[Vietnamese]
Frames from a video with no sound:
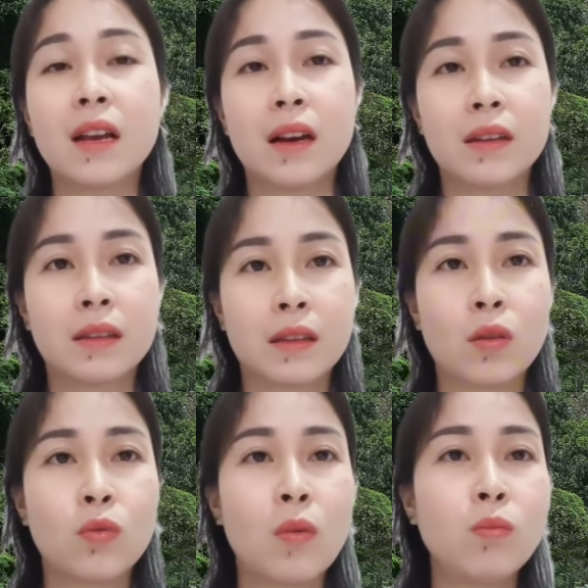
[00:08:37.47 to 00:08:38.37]
uh,
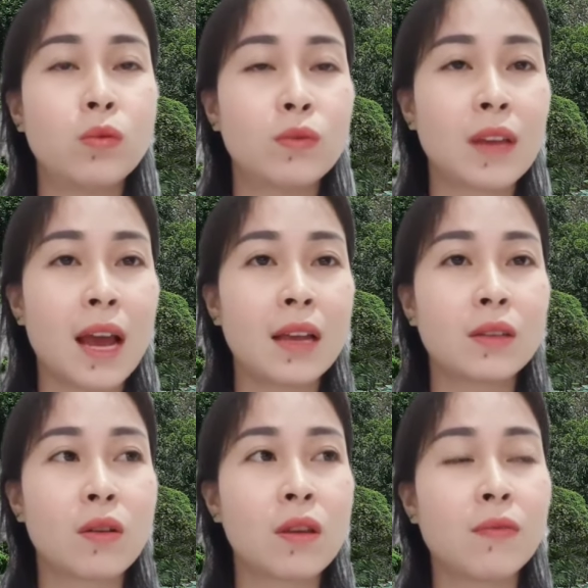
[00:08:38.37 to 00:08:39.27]
tu đúng tu
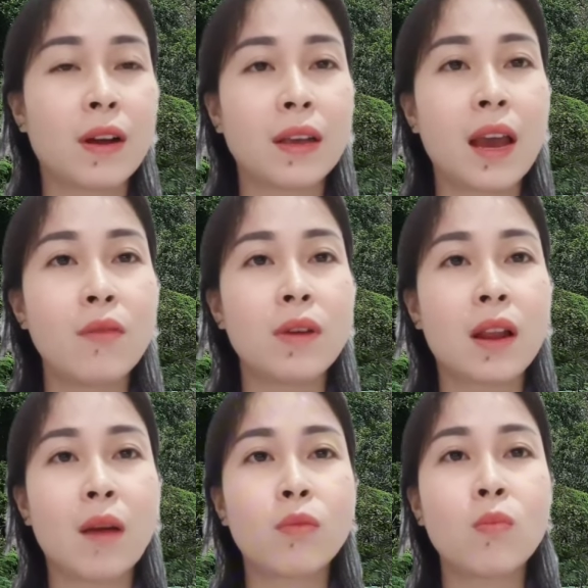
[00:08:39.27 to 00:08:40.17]
sai so với phật giáo gì
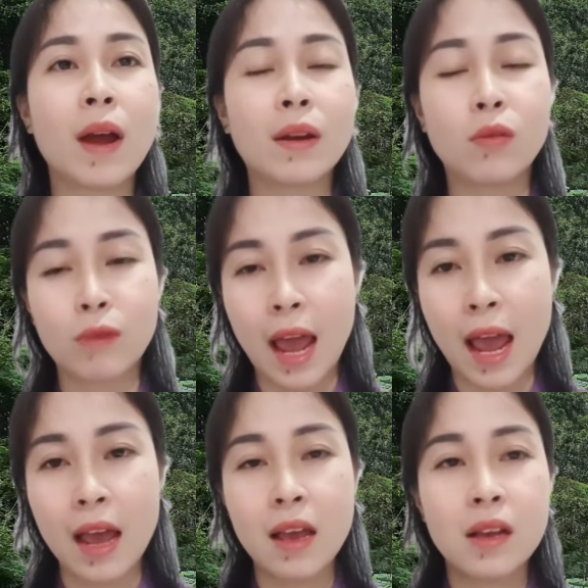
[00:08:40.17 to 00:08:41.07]
là không đúng hạnh đồ
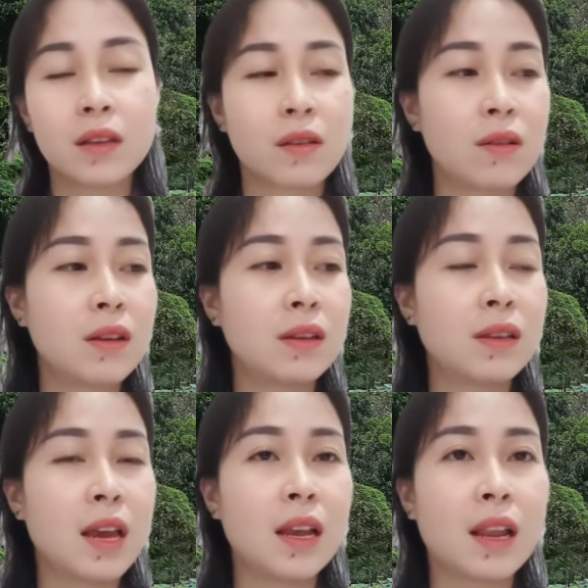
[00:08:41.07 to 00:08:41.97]
đà so
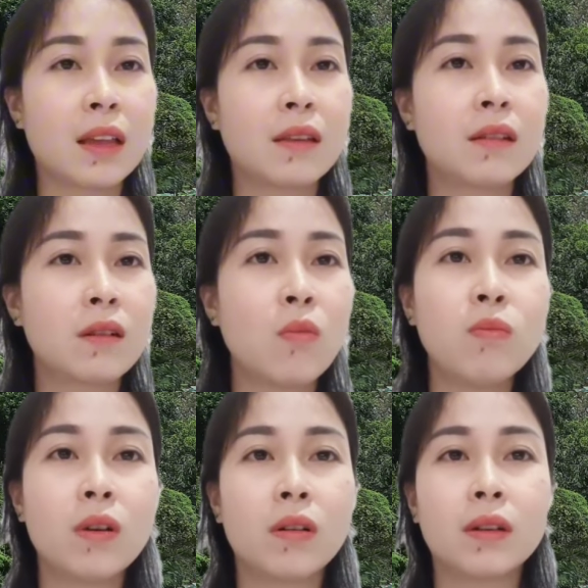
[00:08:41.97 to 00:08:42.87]
với gì là chưa
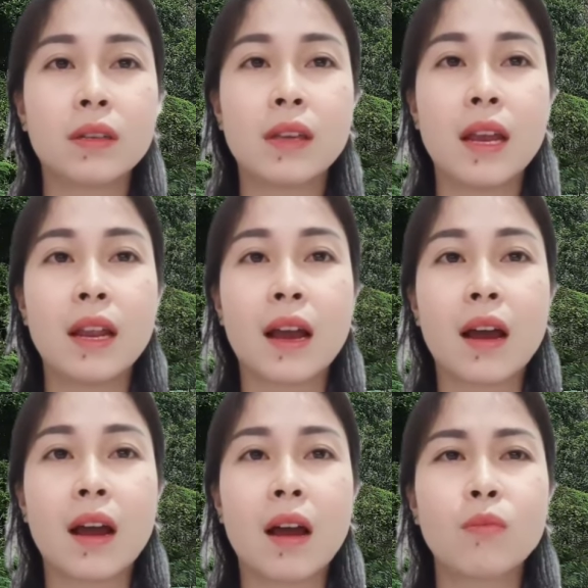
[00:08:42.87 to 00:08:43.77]
đúng còn gì là
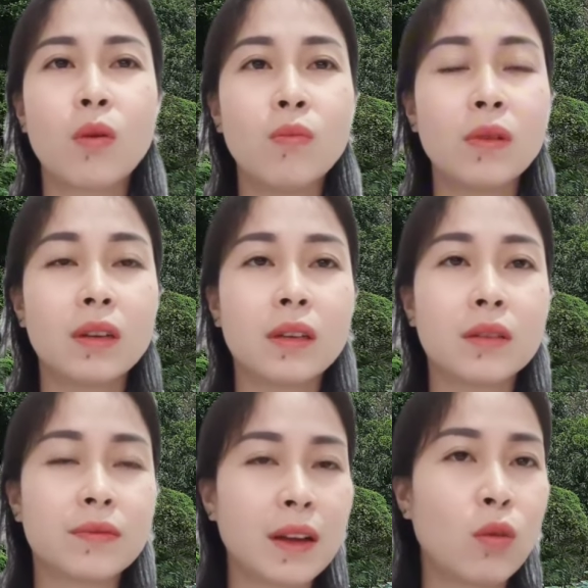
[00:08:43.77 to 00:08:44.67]
không đúng
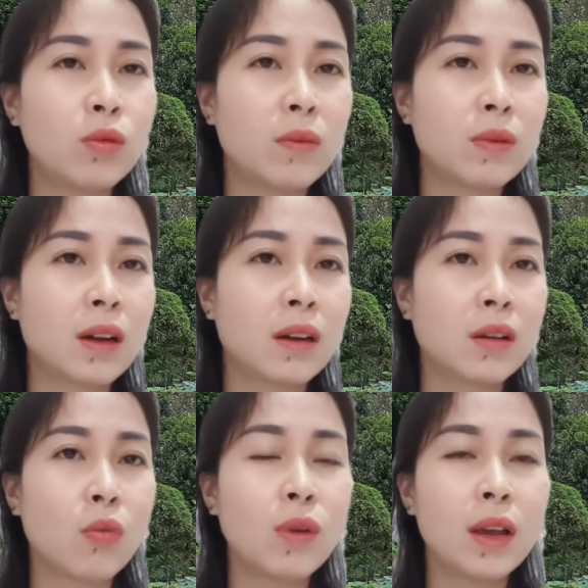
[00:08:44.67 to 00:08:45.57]
rồi phải ngủ trong rừng
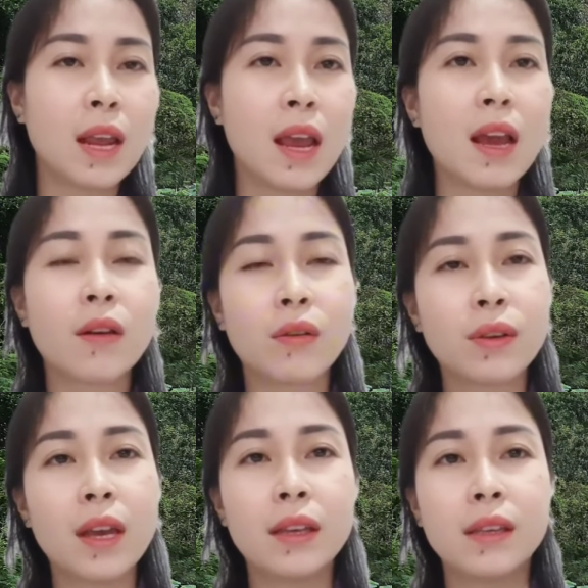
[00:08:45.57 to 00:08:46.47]
rồi ngủ nghĩa địa
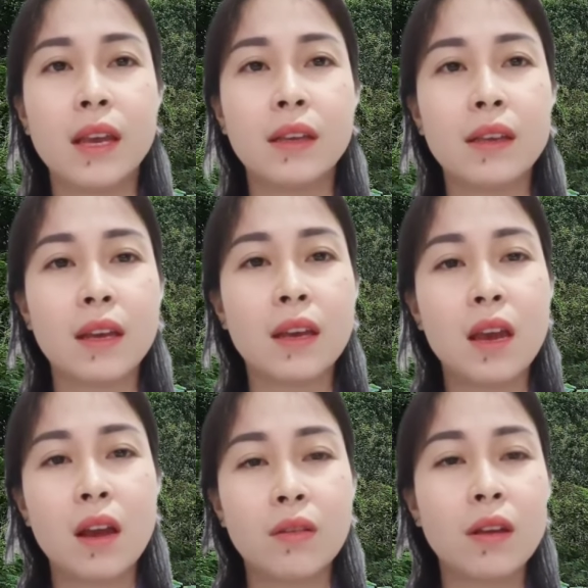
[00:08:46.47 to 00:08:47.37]
rồi gì gì gì
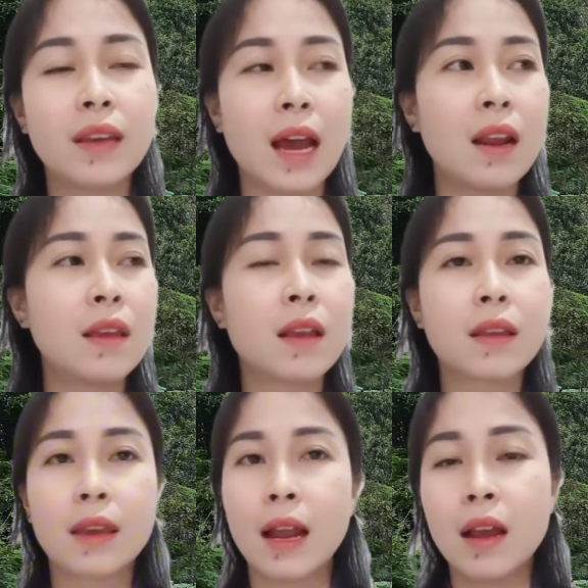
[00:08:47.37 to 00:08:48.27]
những trả lời
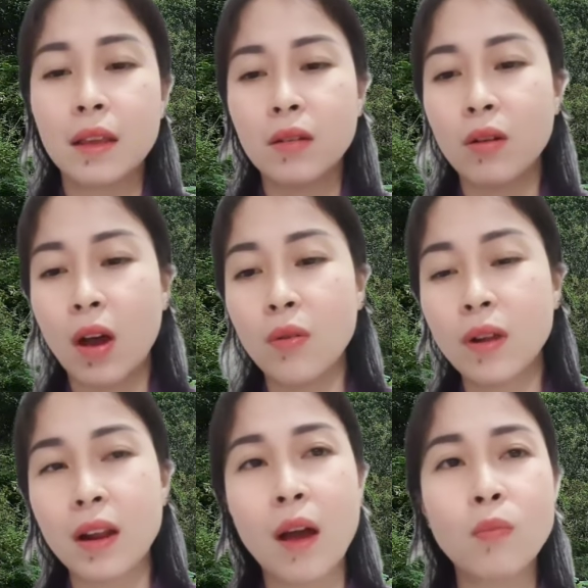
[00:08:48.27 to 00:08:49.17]
trả lời những câu hỏi
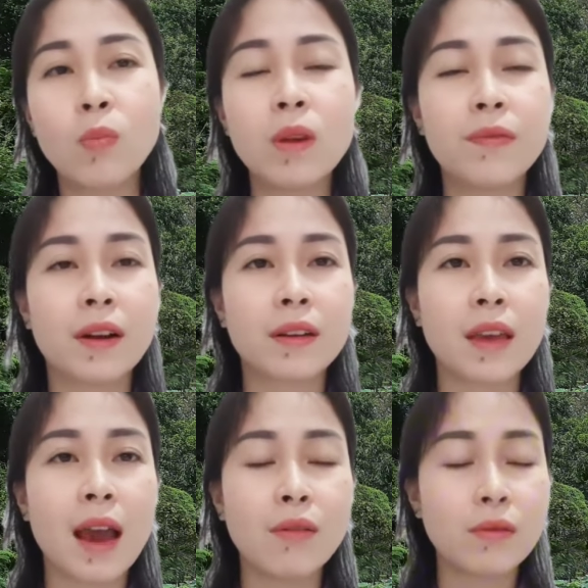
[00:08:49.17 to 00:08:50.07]
này nó không đúng với phật
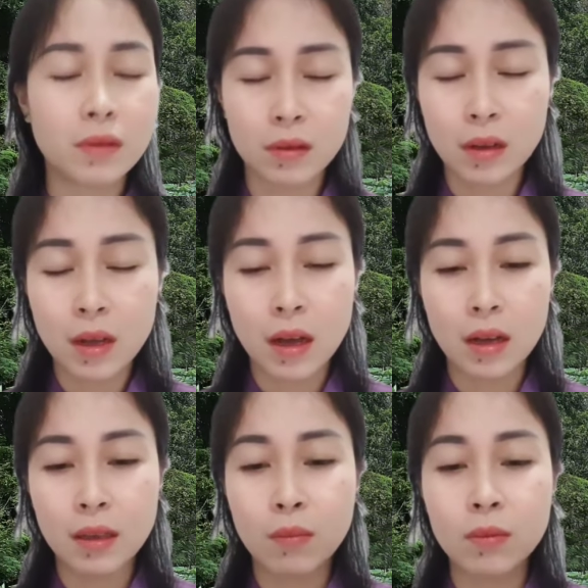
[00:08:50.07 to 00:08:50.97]
giáo
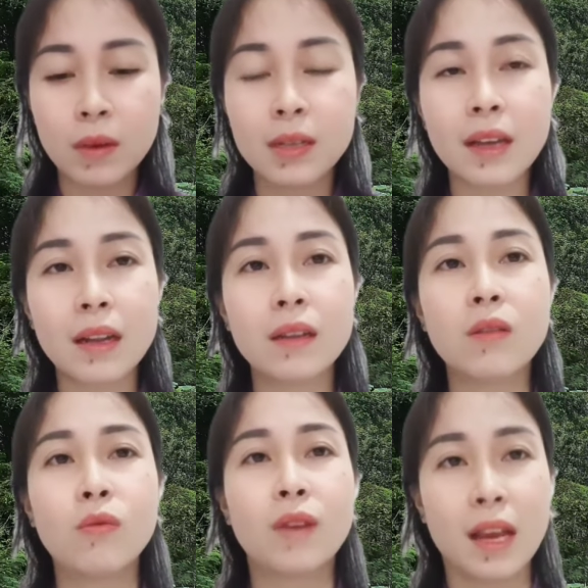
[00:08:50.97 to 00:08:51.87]
uh, trong kinh sách
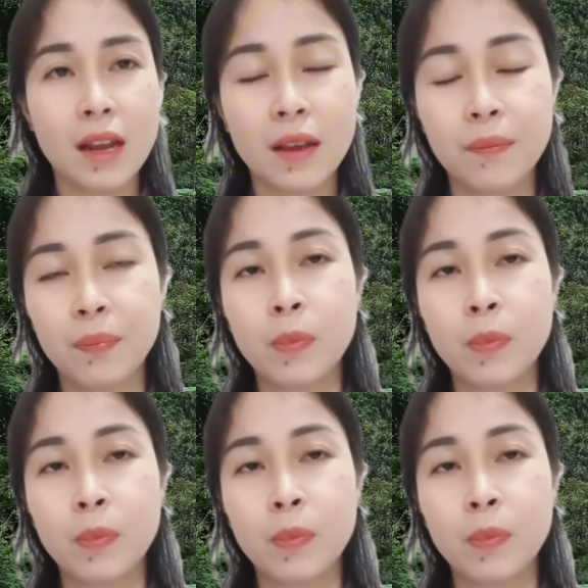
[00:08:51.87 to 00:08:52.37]
ví dụ vậy đi